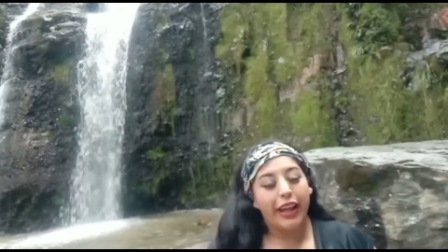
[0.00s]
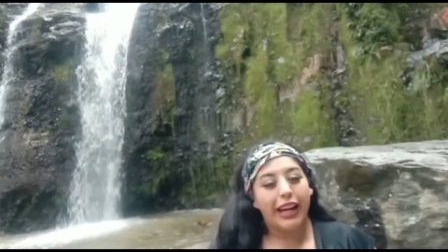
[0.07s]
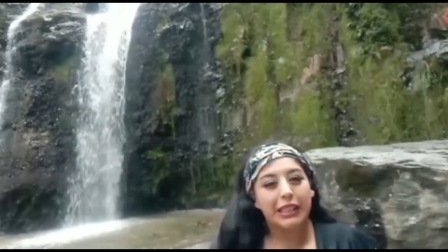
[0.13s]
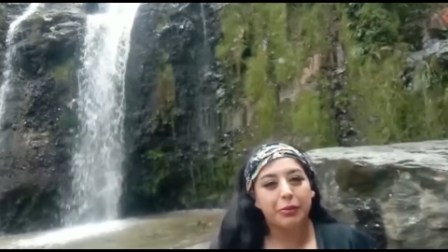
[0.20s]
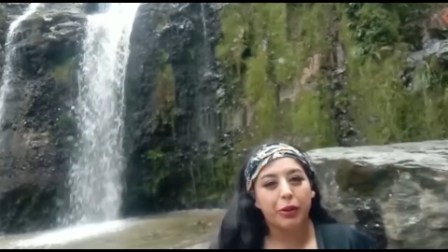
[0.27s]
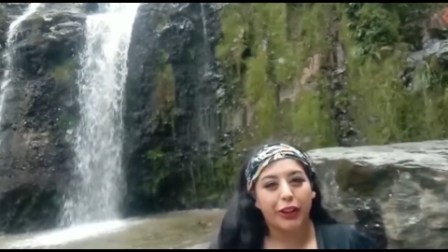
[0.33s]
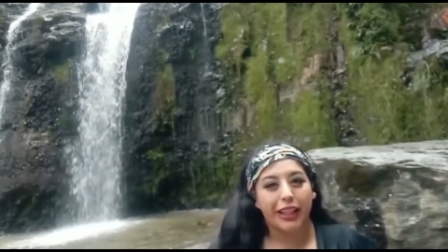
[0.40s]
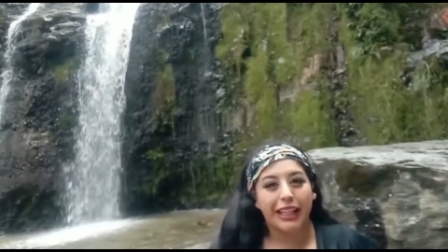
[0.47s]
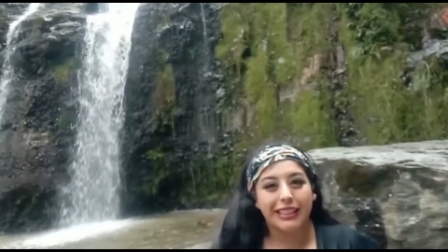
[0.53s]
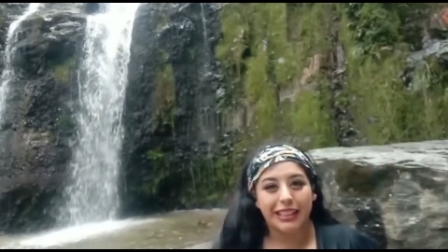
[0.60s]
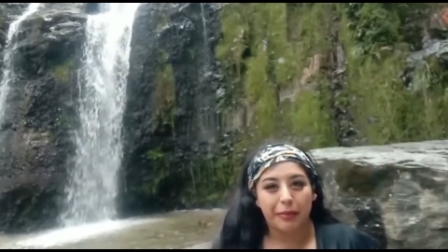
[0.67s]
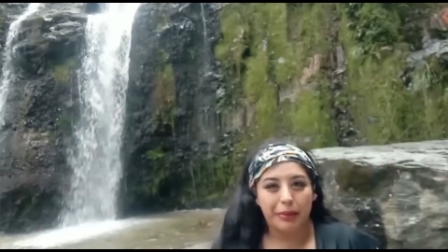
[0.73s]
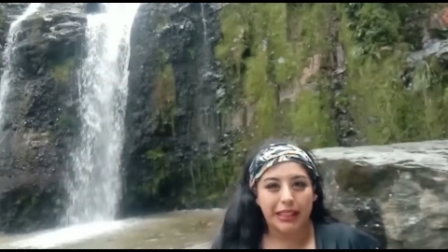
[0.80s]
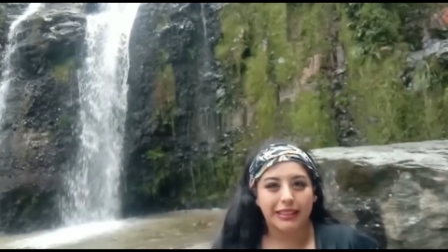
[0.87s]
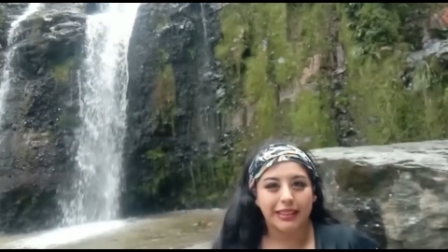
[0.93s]
de las
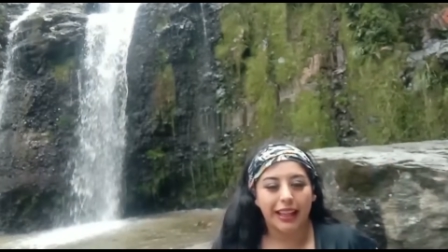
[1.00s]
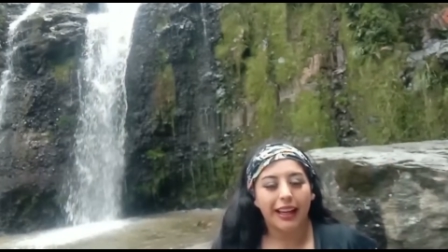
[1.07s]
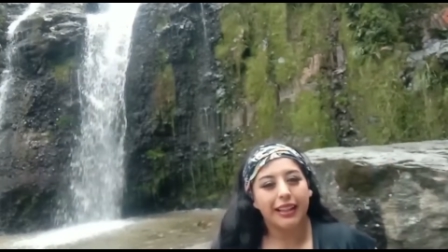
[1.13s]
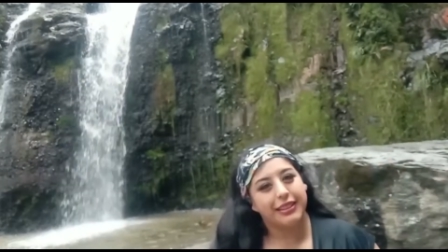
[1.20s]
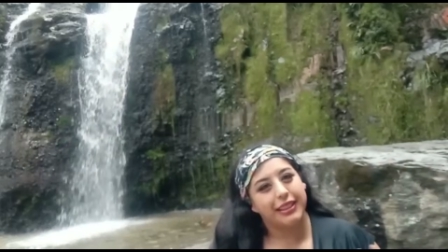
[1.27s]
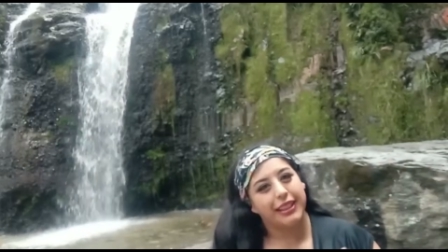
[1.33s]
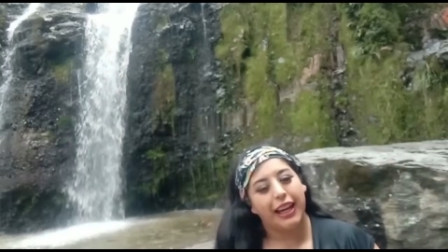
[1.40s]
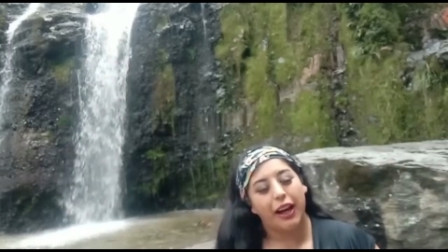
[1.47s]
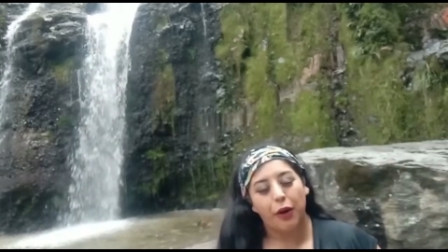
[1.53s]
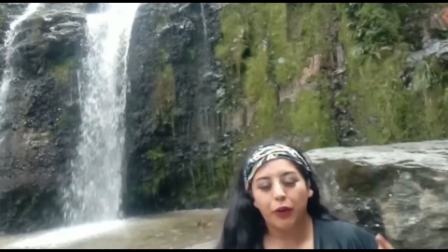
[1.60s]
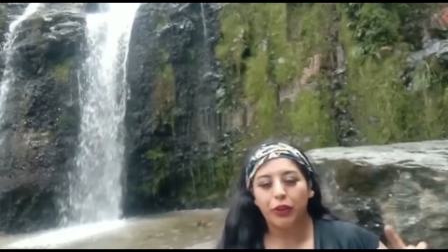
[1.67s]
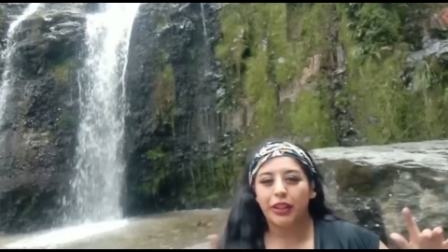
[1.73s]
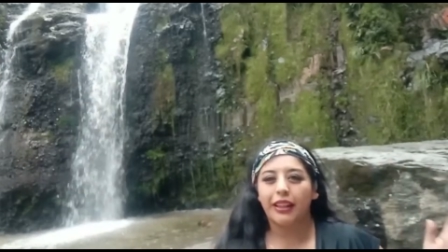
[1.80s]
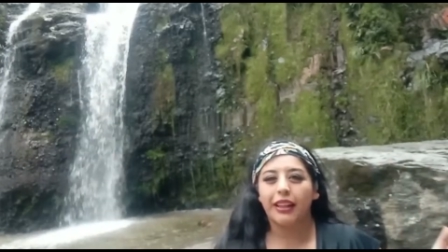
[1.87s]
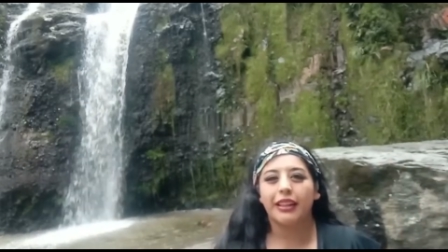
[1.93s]
botellas de Miske, así que
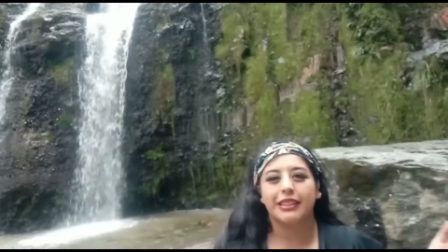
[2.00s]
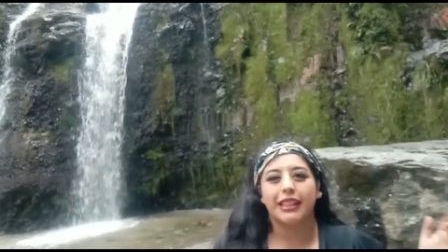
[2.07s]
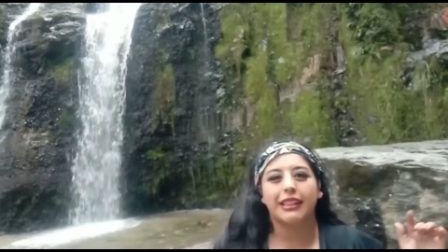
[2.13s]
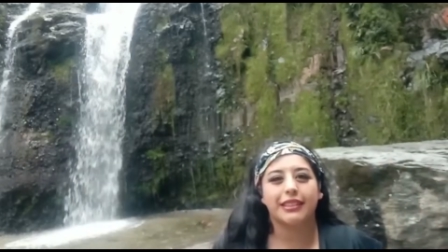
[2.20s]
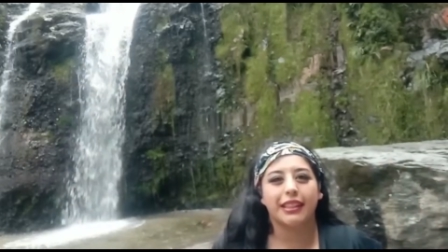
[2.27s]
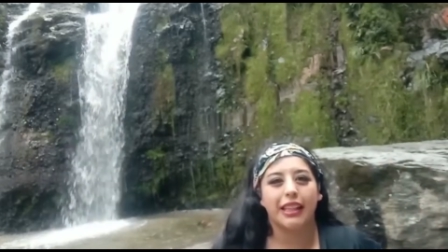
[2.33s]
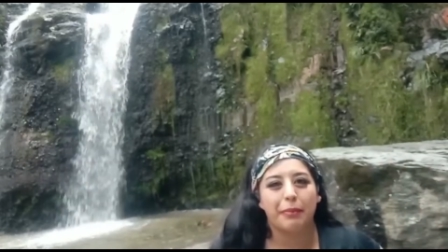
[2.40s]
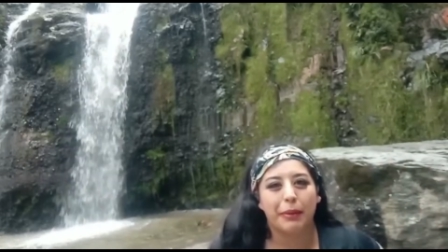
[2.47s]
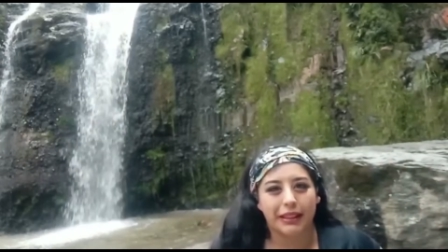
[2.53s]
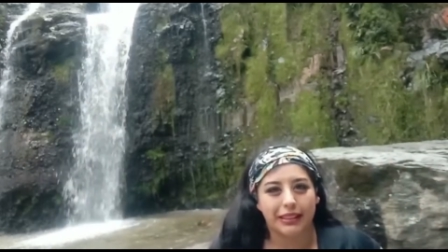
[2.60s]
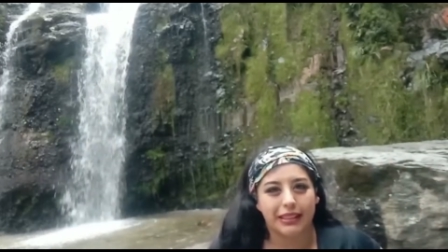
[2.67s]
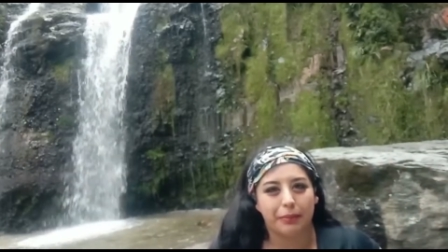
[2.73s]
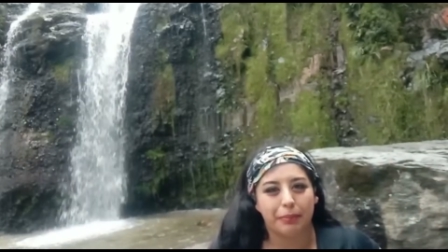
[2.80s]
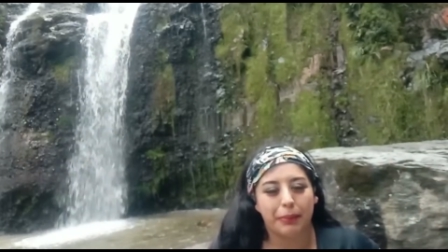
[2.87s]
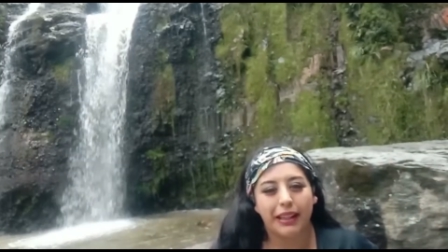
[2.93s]
aún tienen chance de
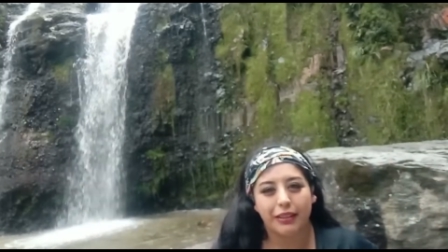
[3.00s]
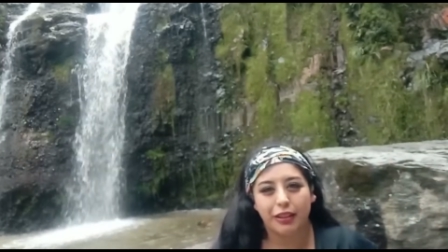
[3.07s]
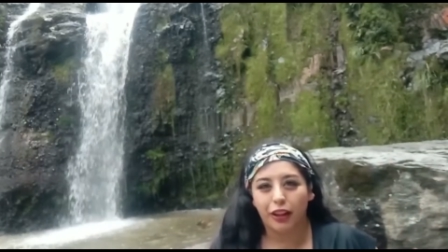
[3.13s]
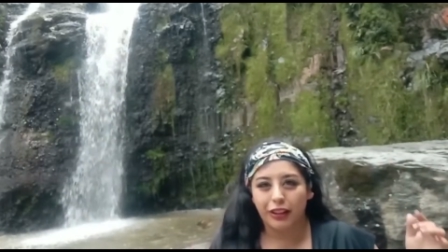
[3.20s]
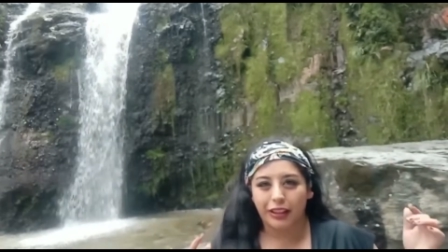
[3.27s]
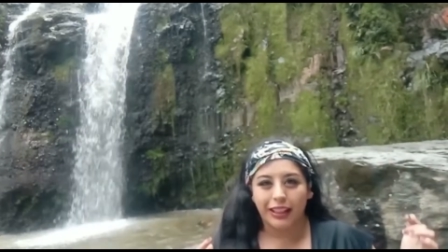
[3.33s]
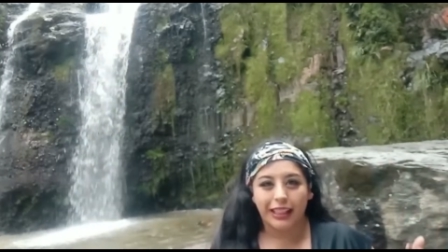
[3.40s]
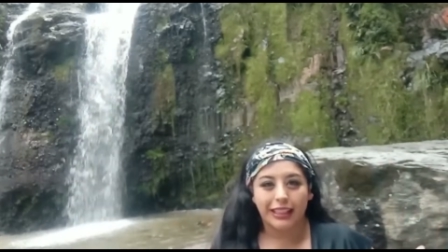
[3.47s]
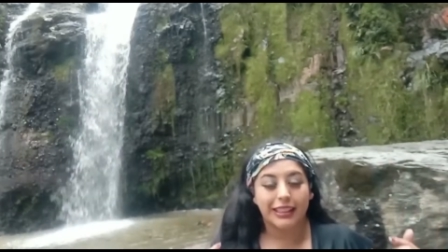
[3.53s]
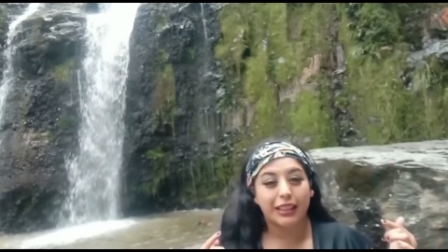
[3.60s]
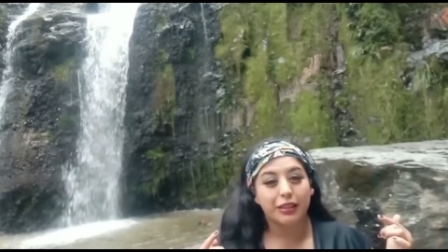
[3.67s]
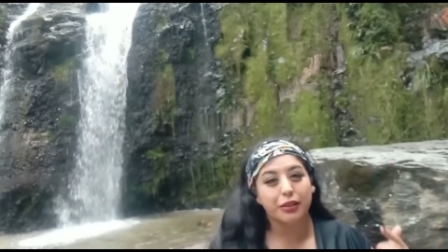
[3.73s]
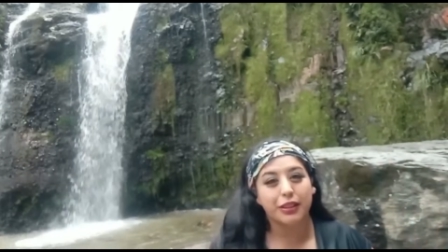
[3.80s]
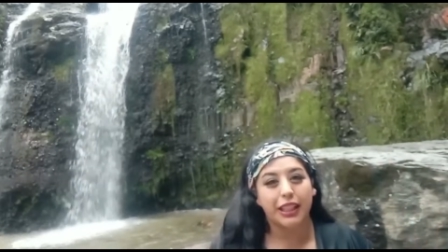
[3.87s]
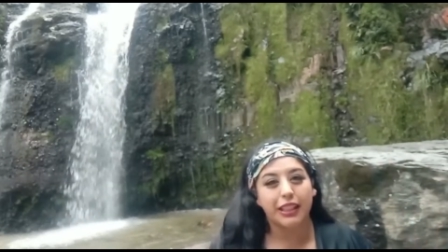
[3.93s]
participar, solo tienen que
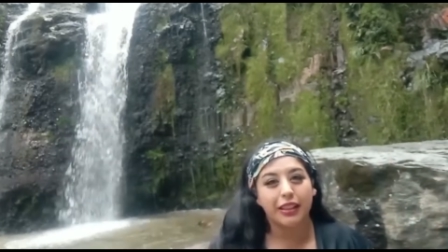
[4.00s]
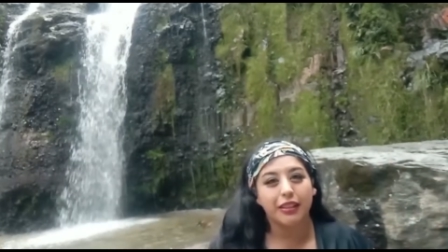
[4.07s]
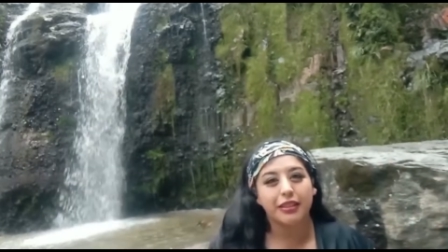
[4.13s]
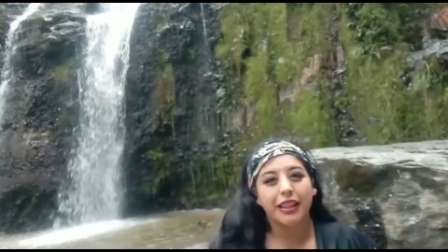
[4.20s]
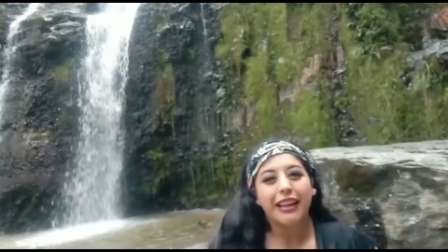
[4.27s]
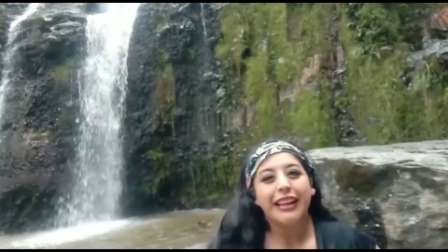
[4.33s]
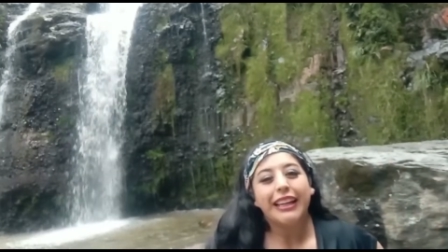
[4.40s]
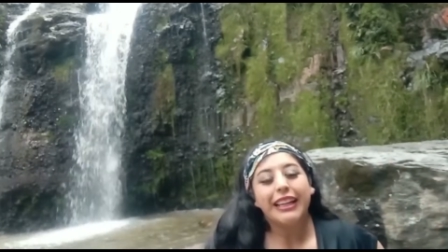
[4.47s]
estar suscritos